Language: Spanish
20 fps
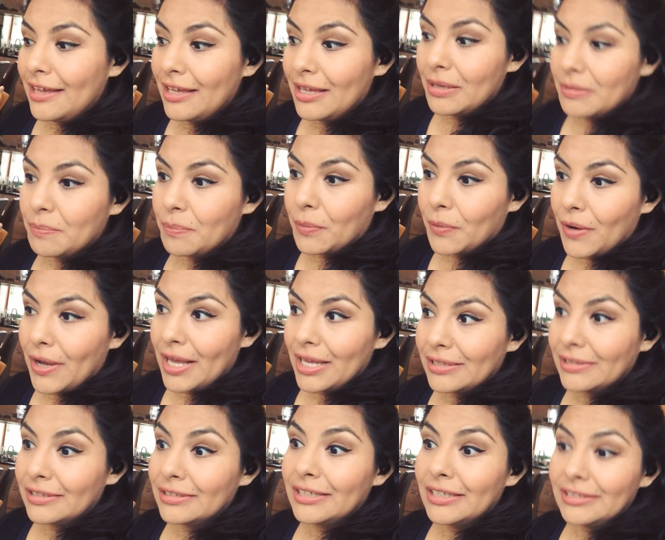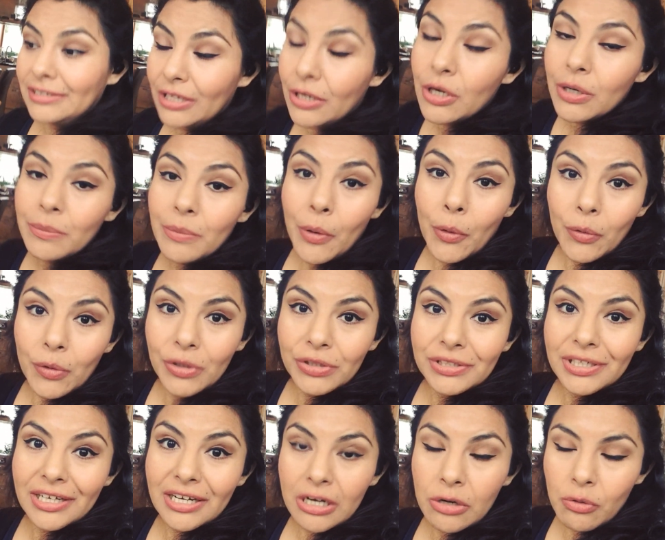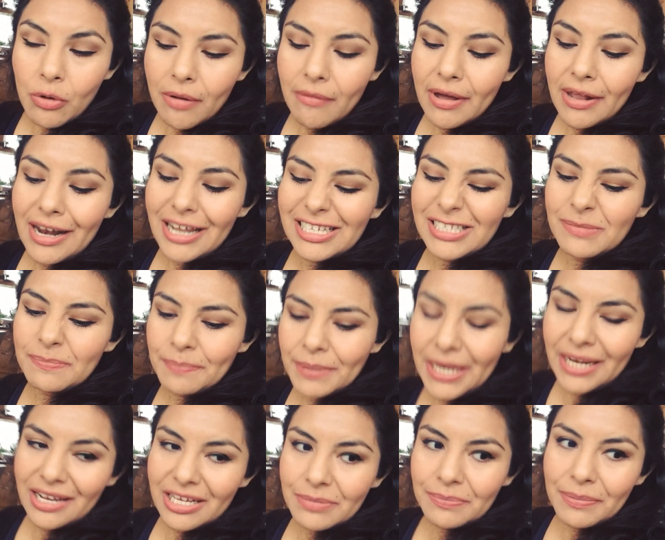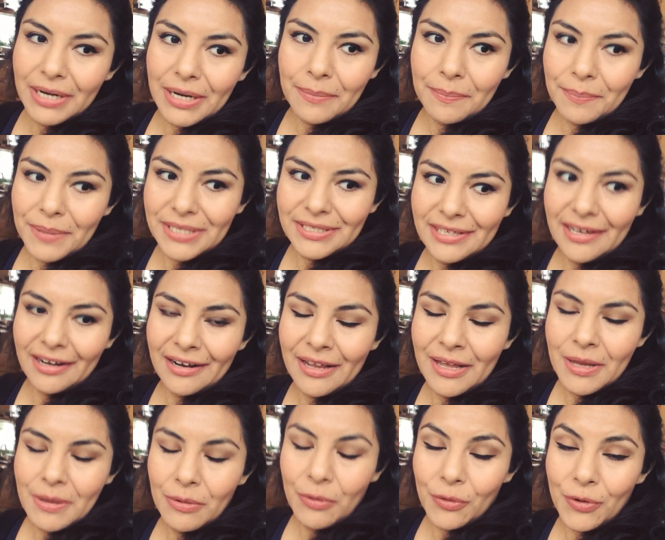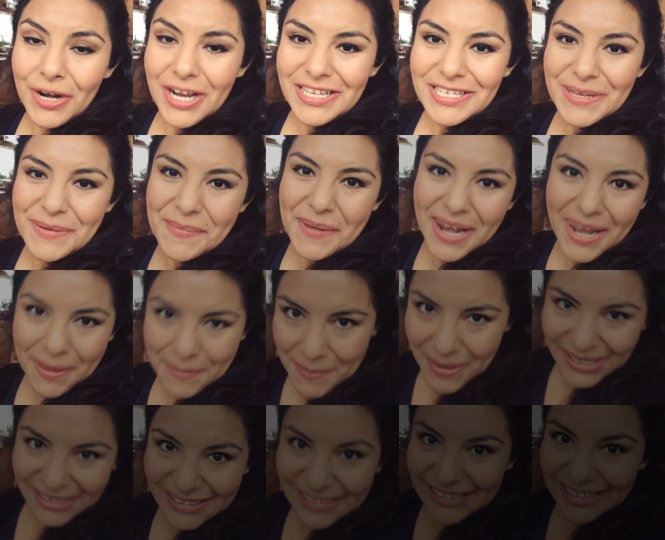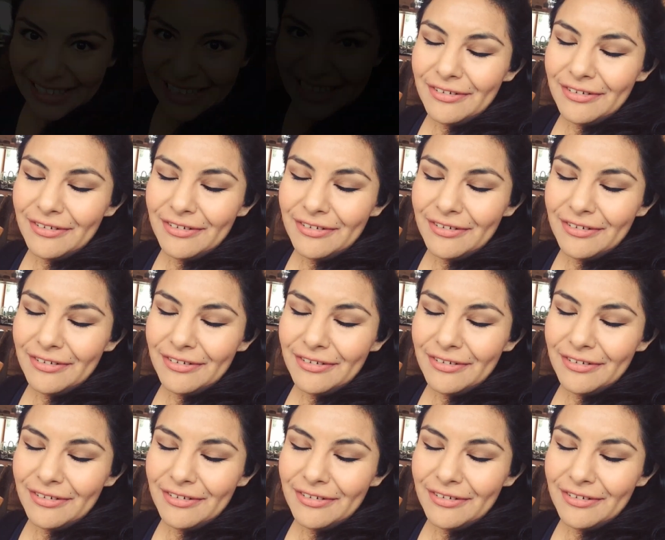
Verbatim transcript: y pues es así como uno se renueva las pilas para empezar una semana más.